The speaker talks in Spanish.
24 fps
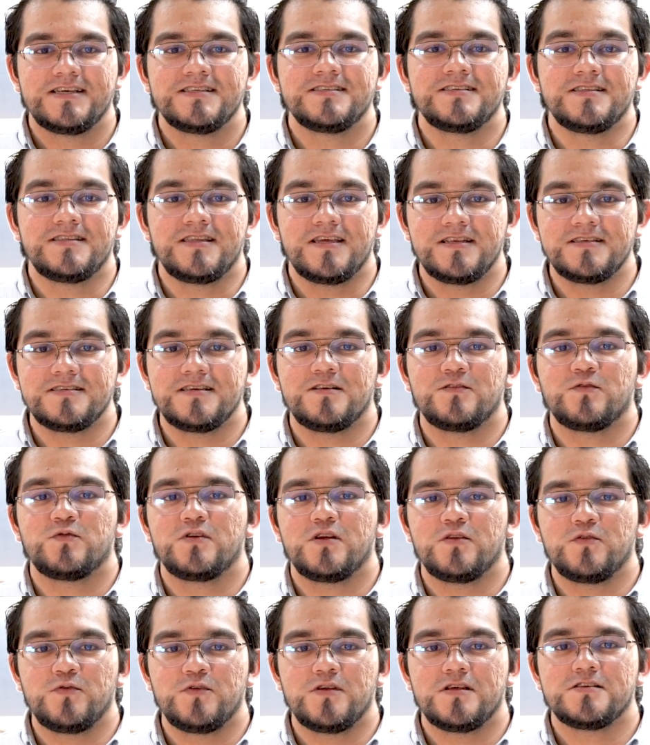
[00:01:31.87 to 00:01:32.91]
Si tienes
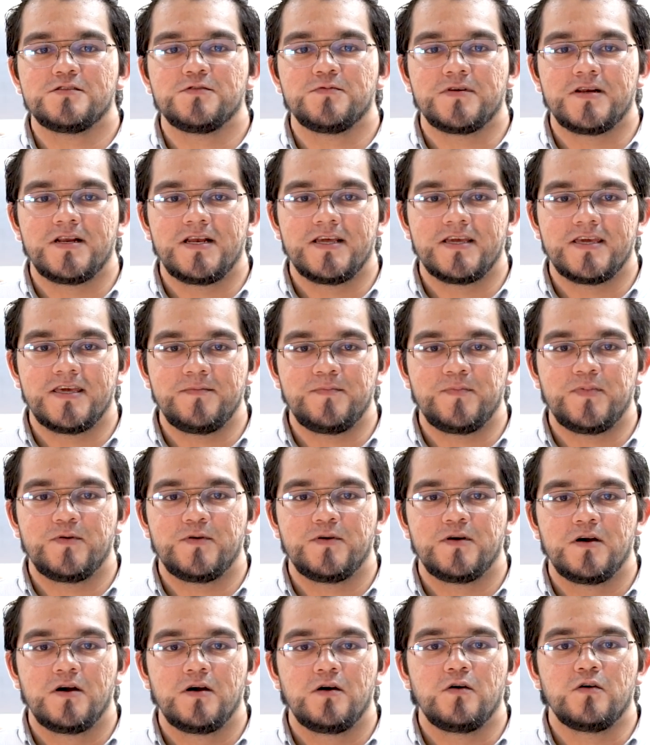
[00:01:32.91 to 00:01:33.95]
alguna duda sobre el equipo,